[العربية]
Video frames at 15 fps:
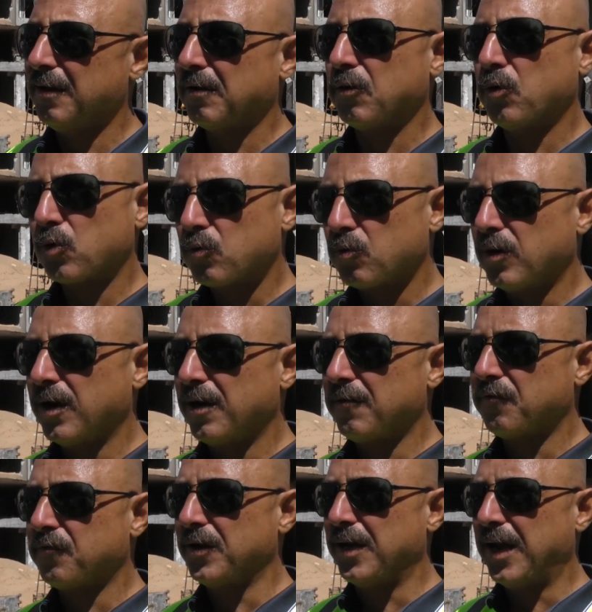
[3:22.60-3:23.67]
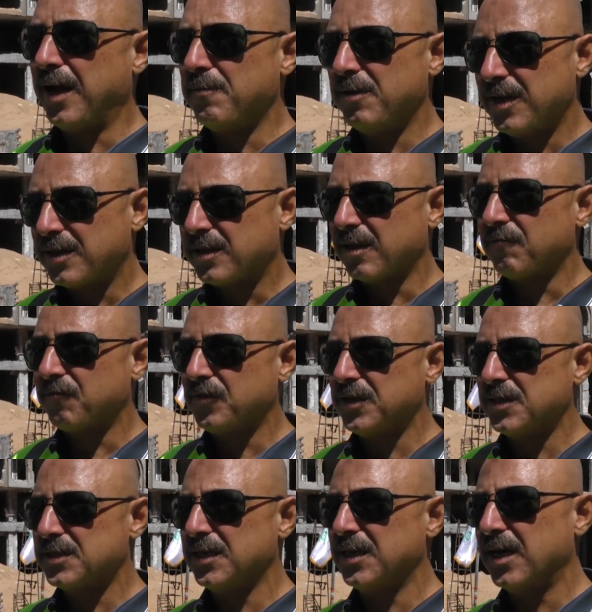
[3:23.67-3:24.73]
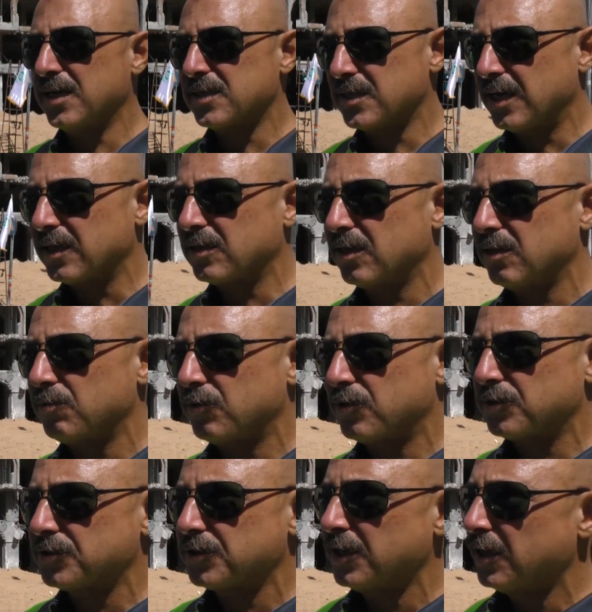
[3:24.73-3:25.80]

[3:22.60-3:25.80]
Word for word: خطوة في العمل التنفيذي لإزالة البرج